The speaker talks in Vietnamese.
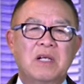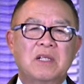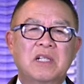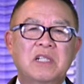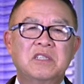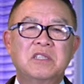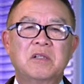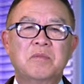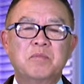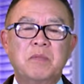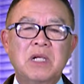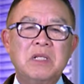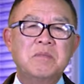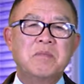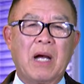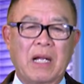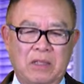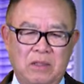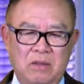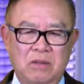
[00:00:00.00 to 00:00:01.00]
cái sự minh
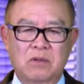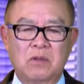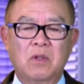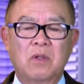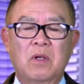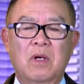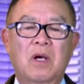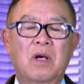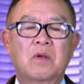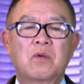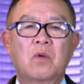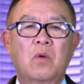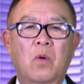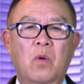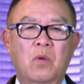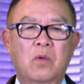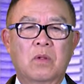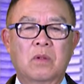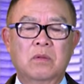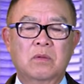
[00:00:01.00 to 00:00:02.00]
bạch
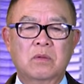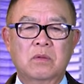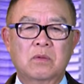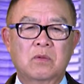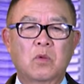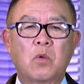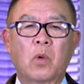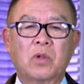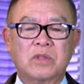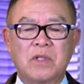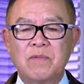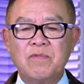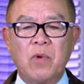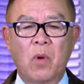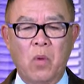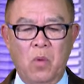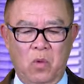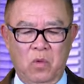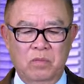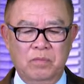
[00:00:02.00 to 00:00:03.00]
của chính
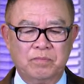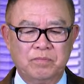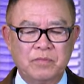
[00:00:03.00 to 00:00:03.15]
phủ.